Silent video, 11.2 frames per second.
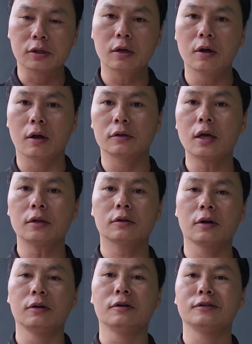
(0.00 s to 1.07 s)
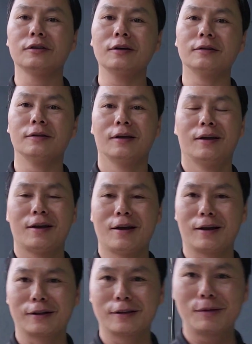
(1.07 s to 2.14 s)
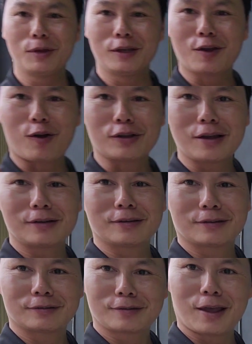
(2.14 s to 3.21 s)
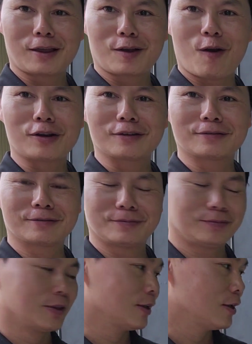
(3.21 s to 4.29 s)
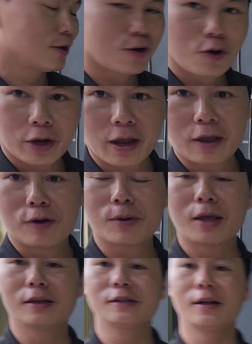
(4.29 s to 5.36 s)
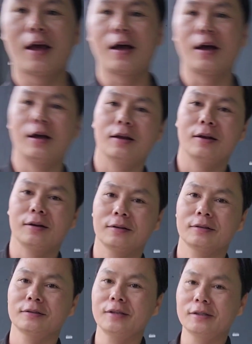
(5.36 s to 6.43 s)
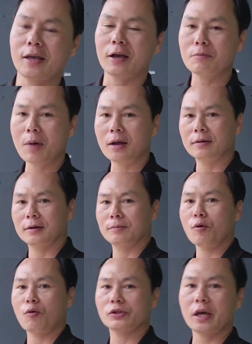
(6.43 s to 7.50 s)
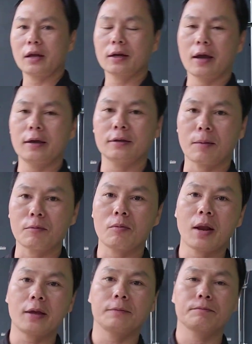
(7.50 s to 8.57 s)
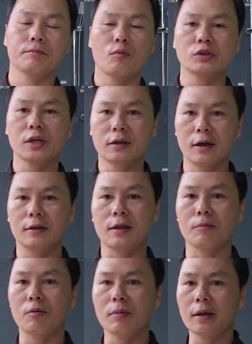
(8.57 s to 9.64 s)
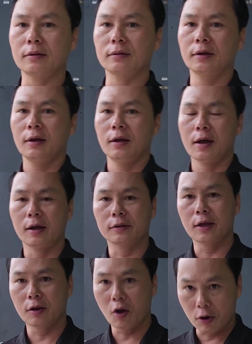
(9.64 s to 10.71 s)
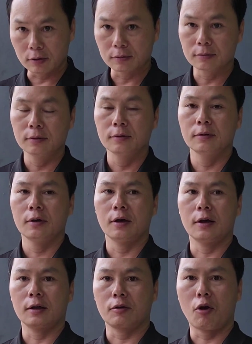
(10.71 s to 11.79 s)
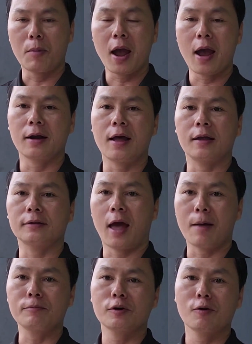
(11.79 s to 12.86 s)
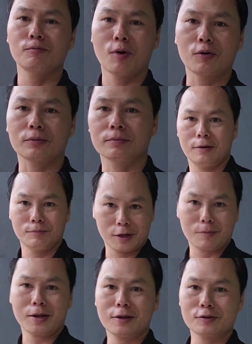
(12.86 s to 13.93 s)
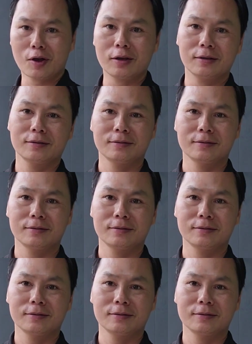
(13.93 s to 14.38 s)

chất lượng nhất từ những à, cái thiết bị nhỏ nhất T-Con Ok hôm nay Yến sẽ là chia sẻ các bạn bộ sen cây tắm nóng lạnh bộ sen cây tắm nóng lạnh à, T-Con à, có mã hàng là 801 mời các bạn theo dõi